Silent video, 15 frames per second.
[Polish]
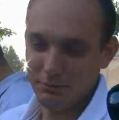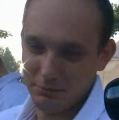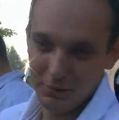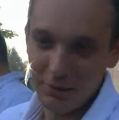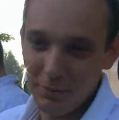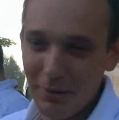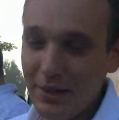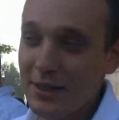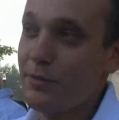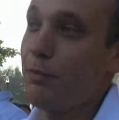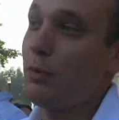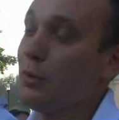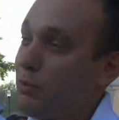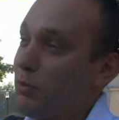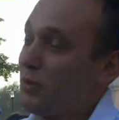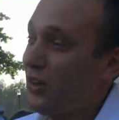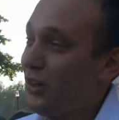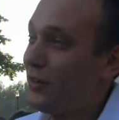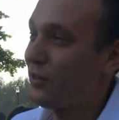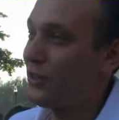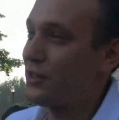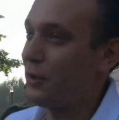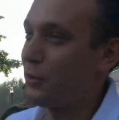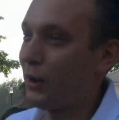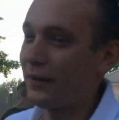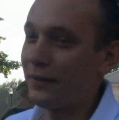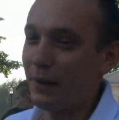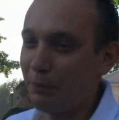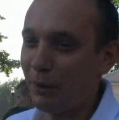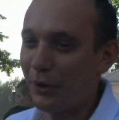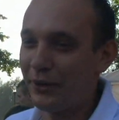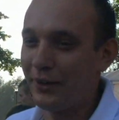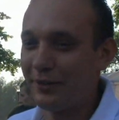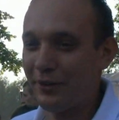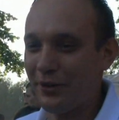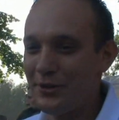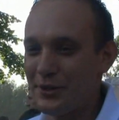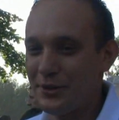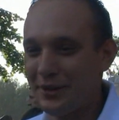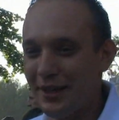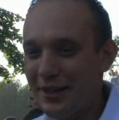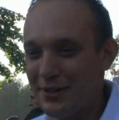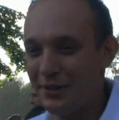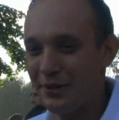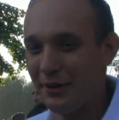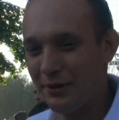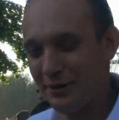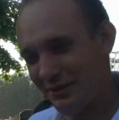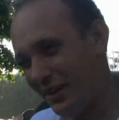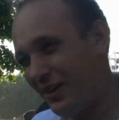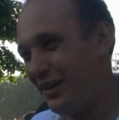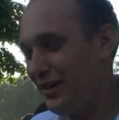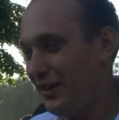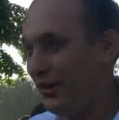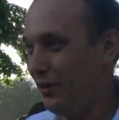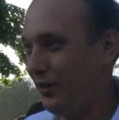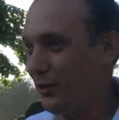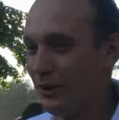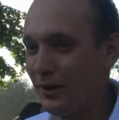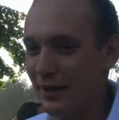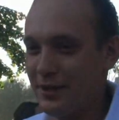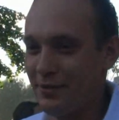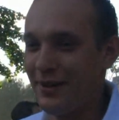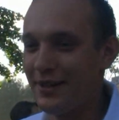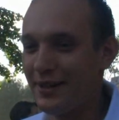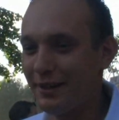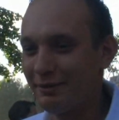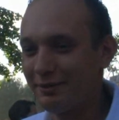No bo jest przede wszystkim ładna pogoda w końcu, nie jak co roku. No i ogólnie jest fajnie.